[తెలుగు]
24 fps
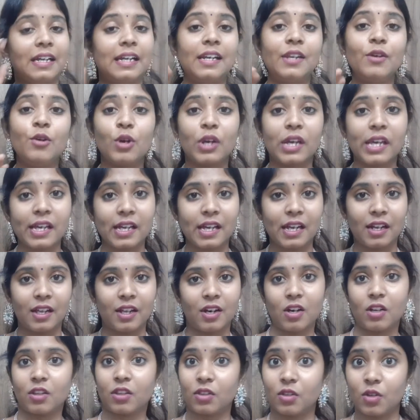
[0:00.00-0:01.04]
అన్నీ ఒకే
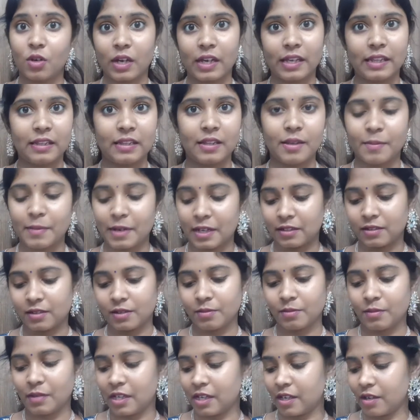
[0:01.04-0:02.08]
కలర్తో అయితే
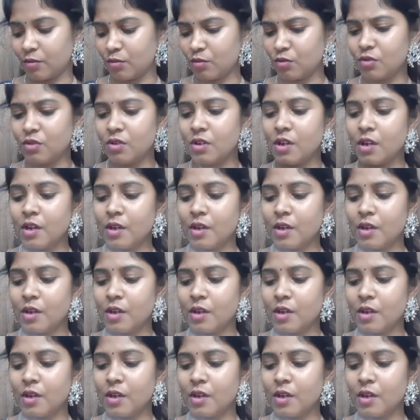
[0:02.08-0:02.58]
మాత్రం లేవు